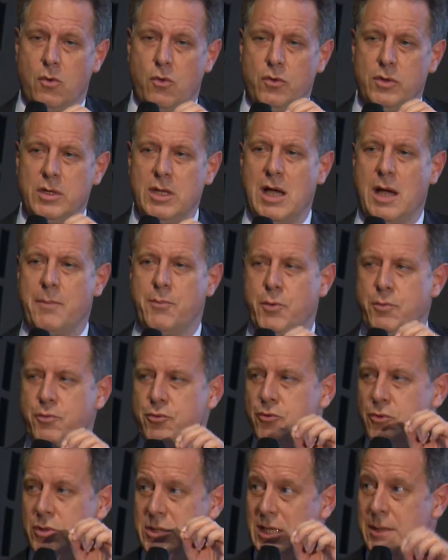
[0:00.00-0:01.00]
on est à un peu
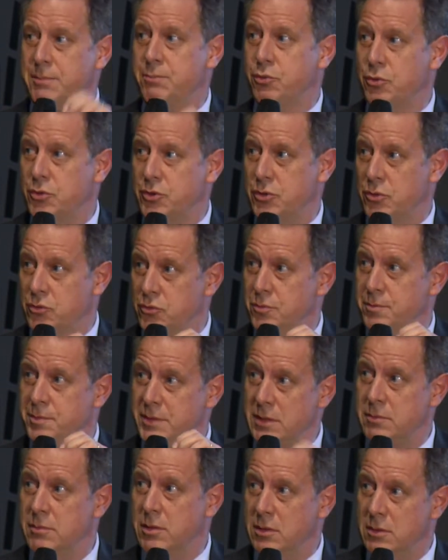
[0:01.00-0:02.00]
plus de 4% du
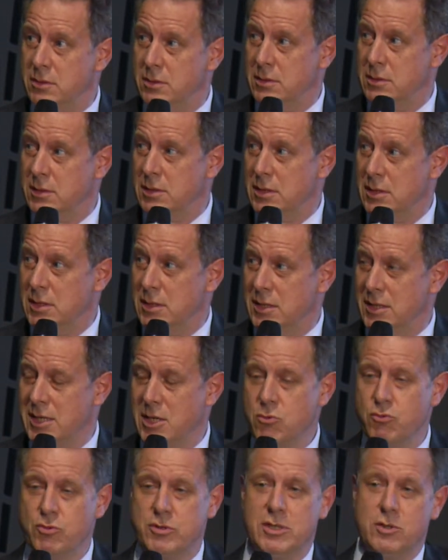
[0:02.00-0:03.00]
PIB
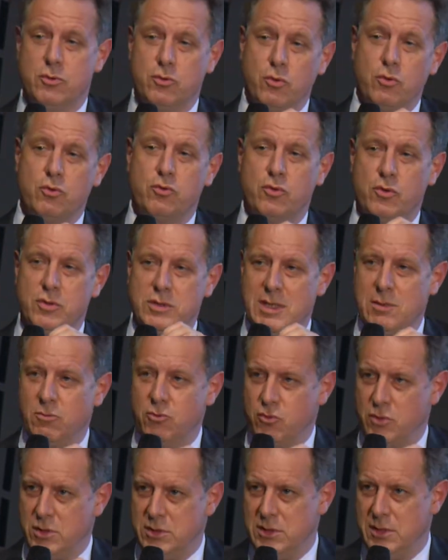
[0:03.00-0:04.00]
qui nous situe au
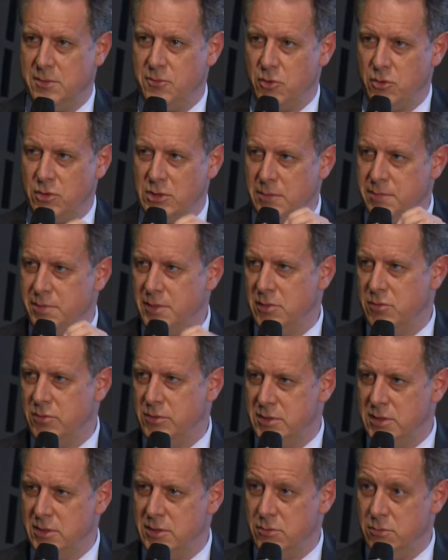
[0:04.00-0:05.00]
deuxième ou troisième rang des pays de
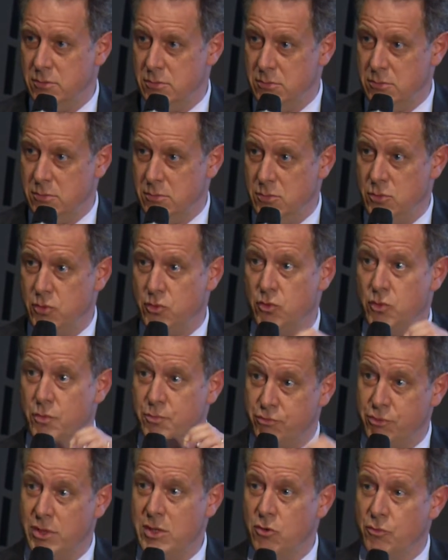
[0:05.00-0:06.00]
l'OCDE sur
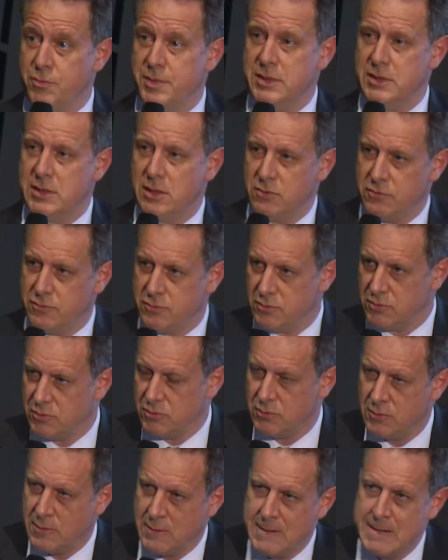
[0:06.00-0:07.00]
le poids de l'hôpital en
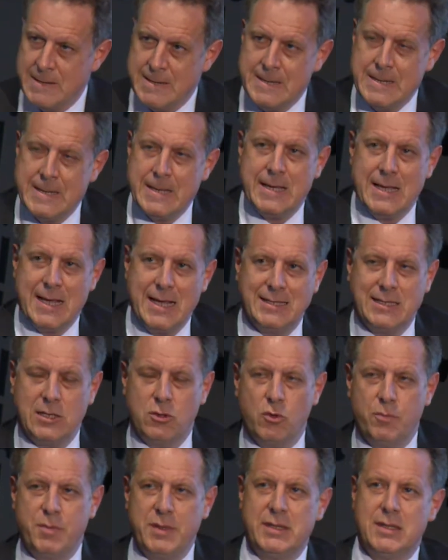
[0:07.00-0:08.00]
France. Et
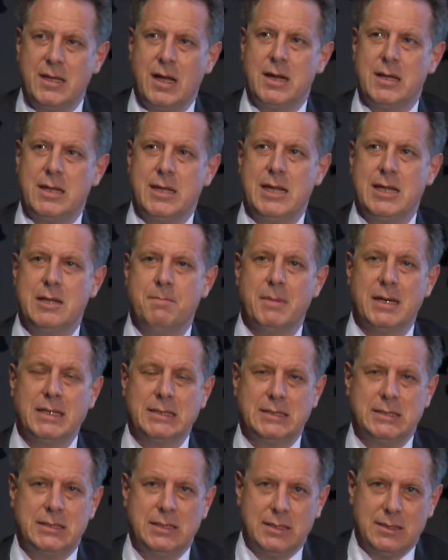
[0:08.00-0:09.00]
cet hôpital, il
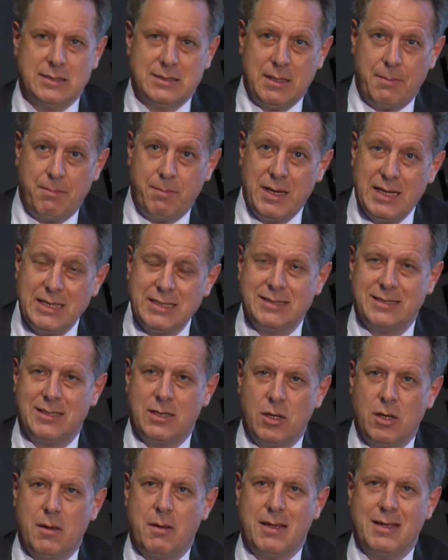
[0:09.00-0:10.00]
maintient sa
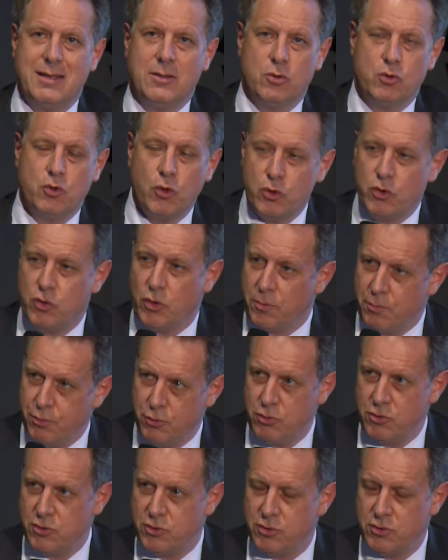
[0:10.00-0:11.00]
place, d'autant
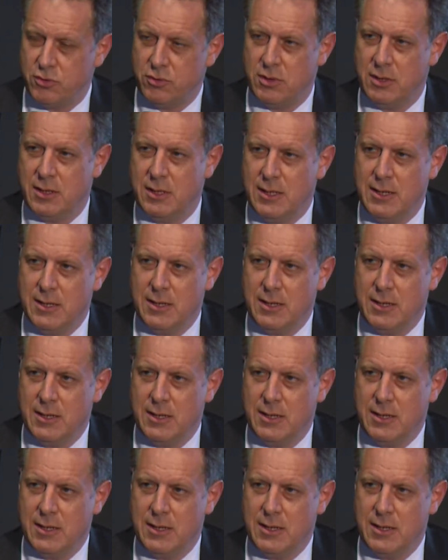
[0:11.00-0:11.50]
plus